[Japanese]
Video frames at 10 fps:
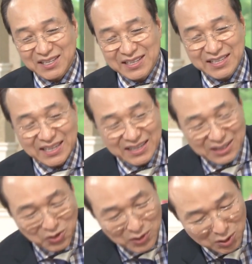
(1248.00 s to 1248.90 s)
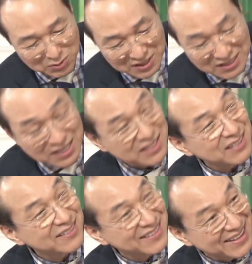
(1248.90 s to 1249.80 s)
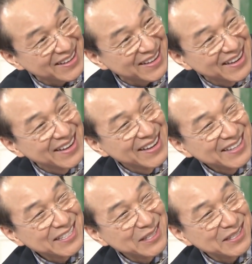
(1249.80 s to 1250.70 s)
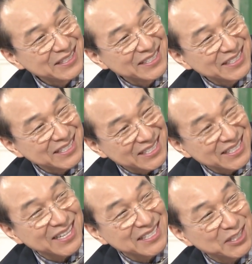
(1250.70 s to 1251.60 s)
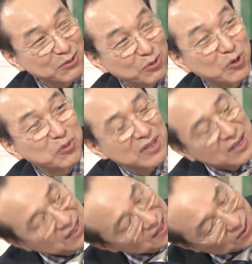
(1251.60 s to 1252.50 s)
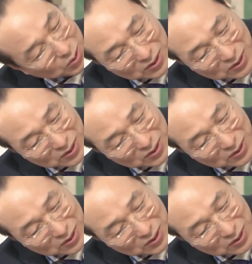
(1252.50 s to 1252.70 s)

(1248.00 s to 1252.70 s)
かいろいろ打ち上げで何かやれって言われても全然できなくて、え静かにしてる僕